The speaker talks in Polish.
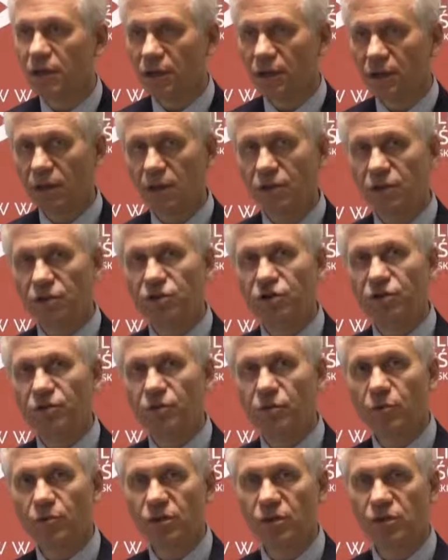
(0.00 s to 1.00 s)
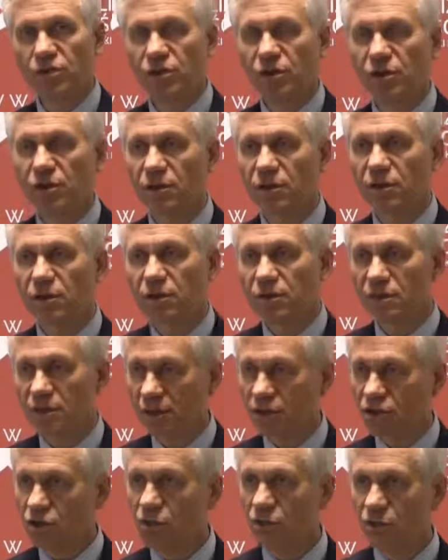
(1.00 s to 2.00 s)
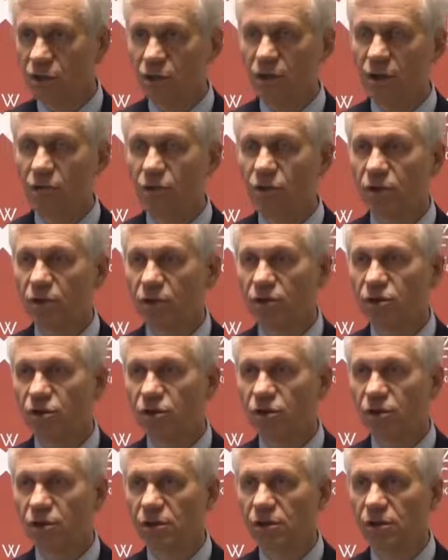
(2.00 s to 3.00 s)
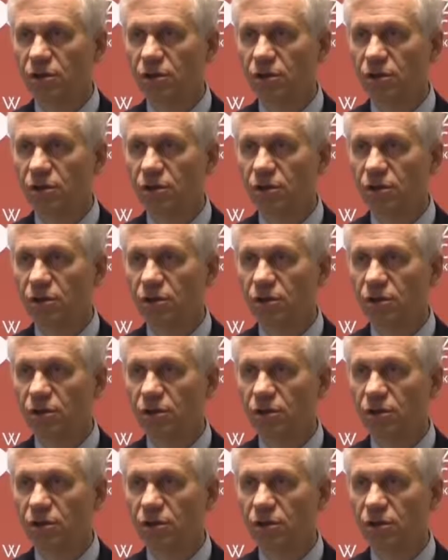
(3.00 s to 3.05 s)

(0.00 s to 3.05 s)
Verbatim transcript: Dlatego, że w momencie, kiedy zaczął słabnąć e,